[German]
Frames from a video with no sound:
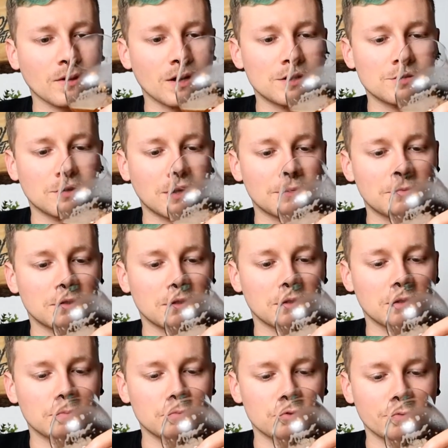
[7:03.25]
Also kann mich da
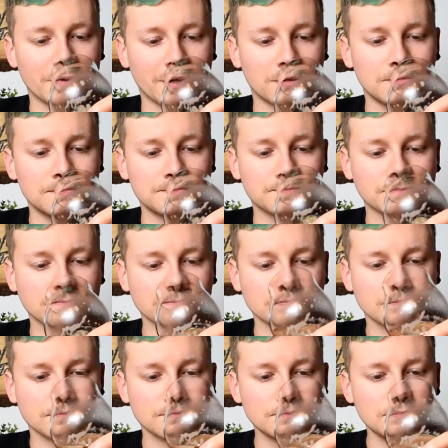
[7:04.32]
nicht beschweren.
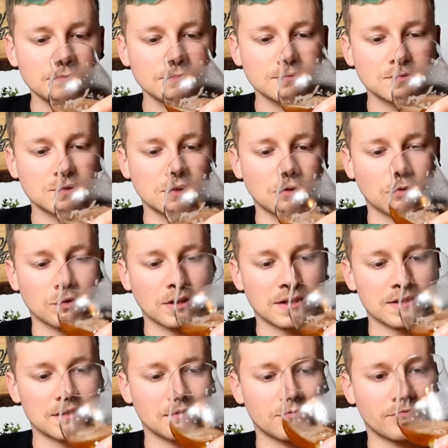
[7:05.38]
Auch
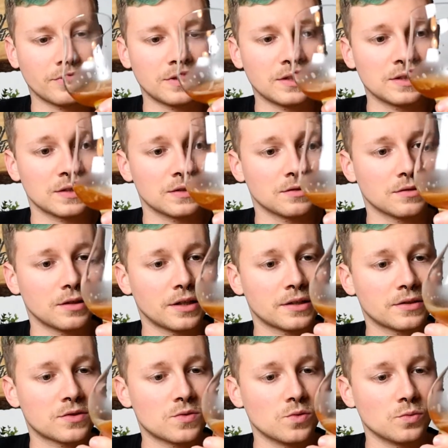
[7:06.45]
das hier finde ich
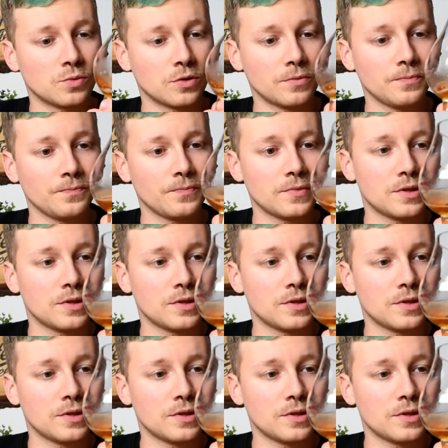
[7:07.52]
echt super.